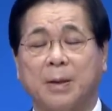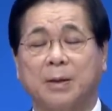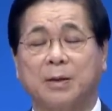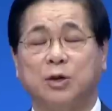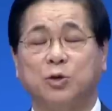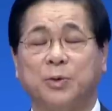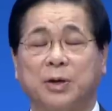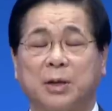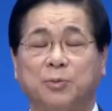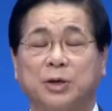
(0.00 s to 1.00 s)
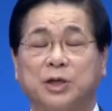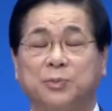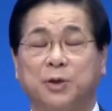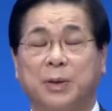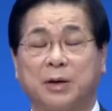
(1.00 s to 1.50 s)
예수 믿고 나면 우리
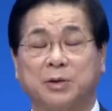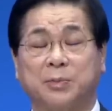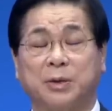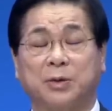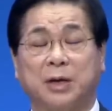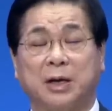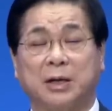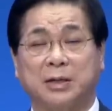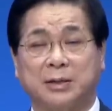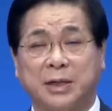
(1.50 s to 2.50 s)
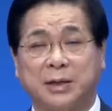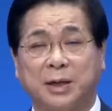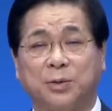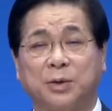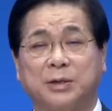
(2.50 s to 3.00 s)
시문이 바뀌었습니다. 우리가
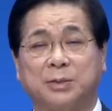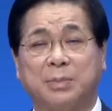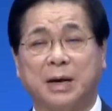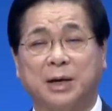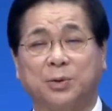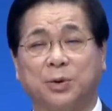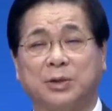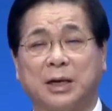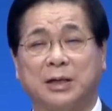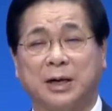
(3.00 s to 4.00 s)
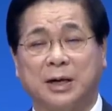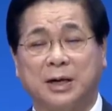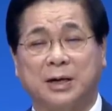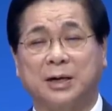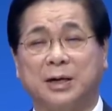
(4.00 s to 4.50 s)
사탄의 노예에서 마귀의 노예로
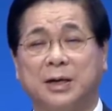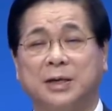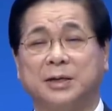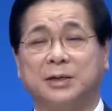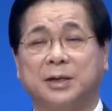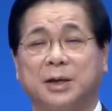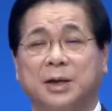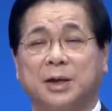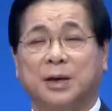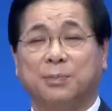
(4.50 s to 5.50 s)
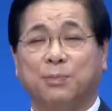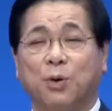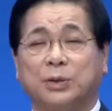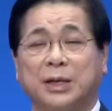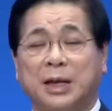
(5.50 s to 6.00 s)
살다가 이제는
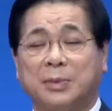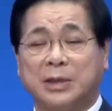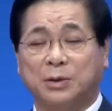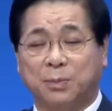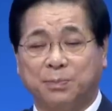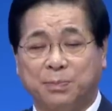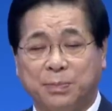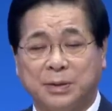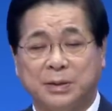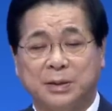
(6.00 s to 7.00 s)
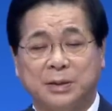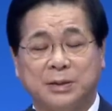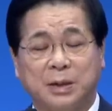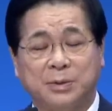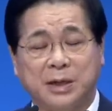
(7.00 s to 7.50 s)
복된 하나님의 자녀로
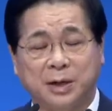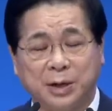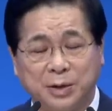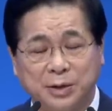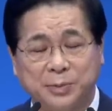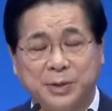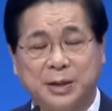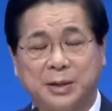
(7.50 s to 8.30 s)
삶을 살게 된 것입니다.